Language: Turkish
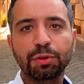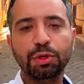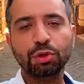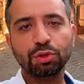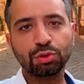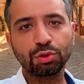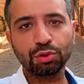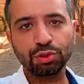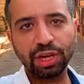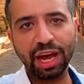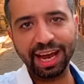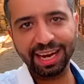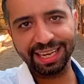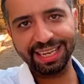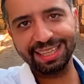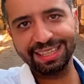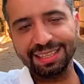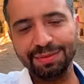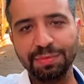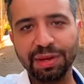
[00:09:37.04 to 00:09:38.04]
Biliyorsunuz her
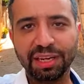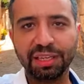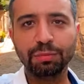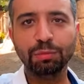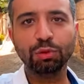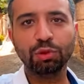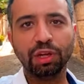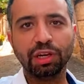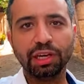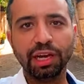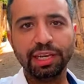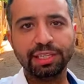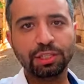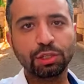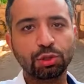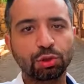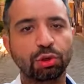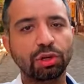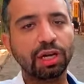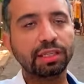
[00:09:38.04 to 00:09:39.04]
gittiğim yerde mutlaka
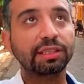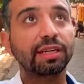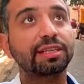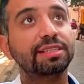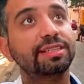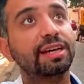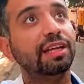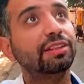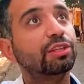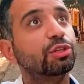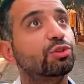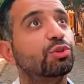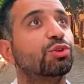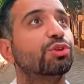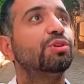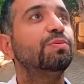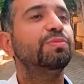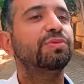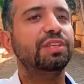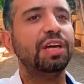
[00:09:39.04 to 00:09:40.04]
eski sokakları size
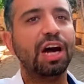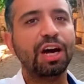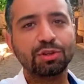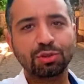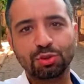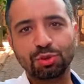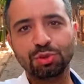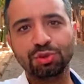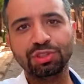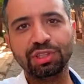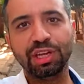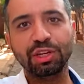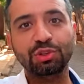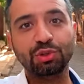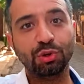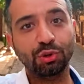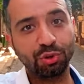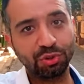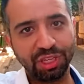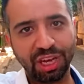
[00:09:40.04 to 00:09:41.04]
anlatıyorum. Tarsus'un da
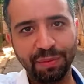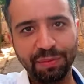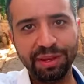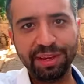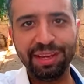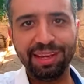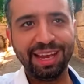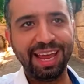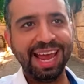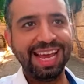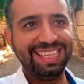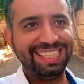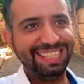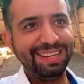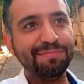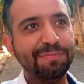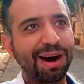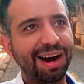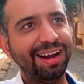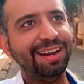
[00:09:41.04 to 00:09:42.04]
çok güzel bir
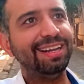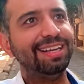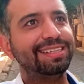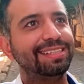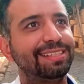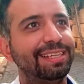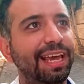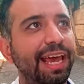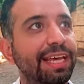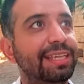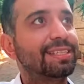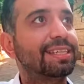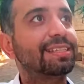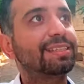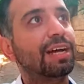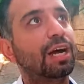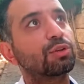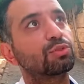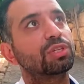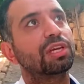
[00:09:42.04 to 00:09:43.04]
eski mahallesi, eski
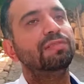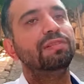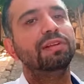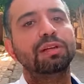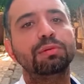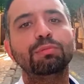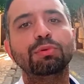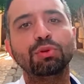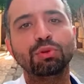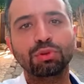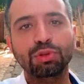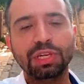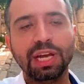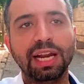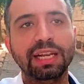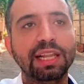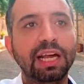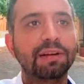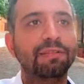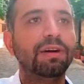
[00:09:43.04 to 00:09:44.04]
Tarsus evlerinin bulunduğu
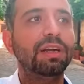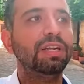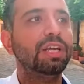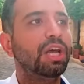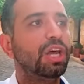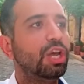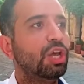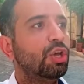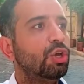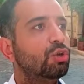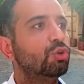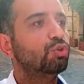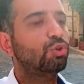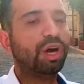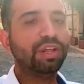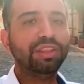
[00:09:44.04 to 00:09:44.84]
yerler var. Şu